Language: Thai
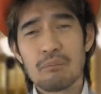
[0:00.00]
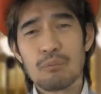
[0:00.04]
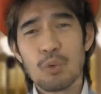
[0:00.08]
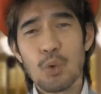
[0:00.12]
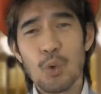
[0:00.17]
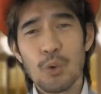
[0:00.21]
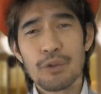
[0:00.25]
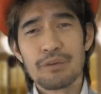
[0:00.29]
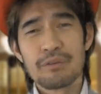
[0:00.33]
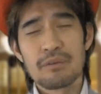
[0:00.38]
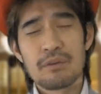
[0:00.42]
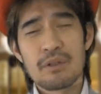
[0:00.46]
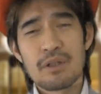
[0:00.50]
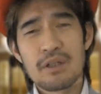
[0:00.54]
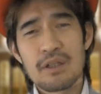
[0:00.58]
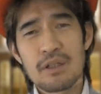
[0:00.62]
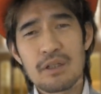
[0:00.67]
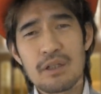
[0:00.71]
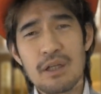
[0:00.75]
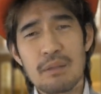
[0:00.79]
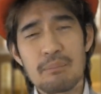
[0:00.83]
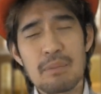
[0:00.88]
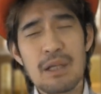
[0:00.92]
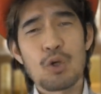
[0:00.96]
ข้อมูล
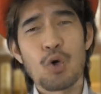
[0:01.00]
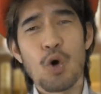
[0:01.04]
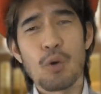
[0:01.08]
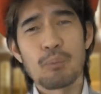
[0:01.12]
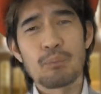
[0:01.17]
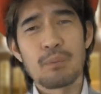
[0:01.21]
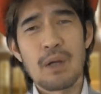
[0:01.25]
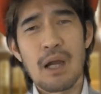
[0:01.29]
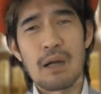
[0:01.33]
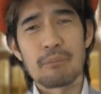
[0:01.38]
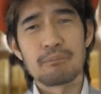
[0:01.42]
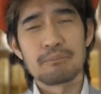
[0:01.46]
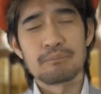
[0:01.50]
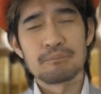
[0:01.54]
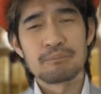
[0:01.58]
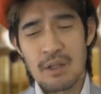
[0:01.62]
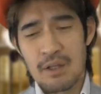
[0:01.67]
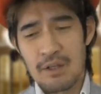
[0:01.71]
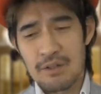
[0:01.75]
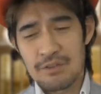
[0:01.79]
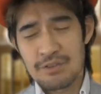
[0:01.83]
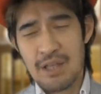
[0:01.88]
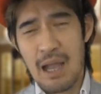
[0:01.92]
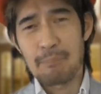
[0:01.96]
เขียนไม่ครบครับ
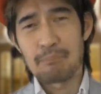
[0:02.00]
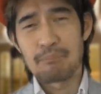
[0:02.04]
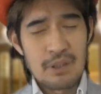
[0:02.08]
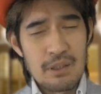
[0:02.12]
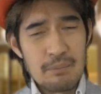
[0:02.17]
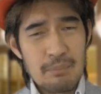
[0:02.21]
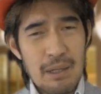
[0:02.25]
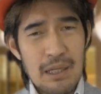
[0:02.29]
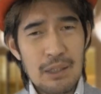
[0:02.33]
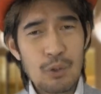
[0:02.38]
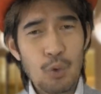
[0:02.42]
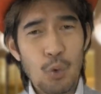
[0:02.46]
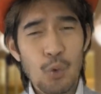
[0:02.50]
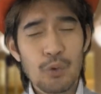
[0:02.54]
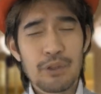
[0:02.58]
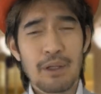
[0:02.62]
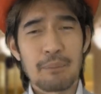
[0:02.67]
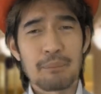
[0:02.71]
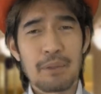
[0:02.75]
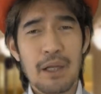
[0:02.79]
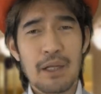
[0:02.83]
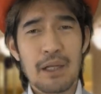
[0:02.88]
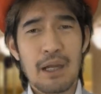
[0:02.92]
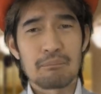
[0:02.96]
ศัพท์ที่ไม่รู้
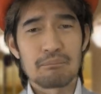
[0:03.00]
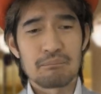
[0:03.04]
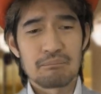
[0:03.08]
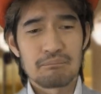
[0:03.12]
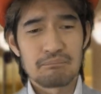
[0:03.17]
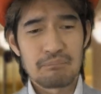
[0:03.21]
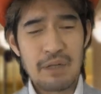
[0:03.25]
ทำไงครับ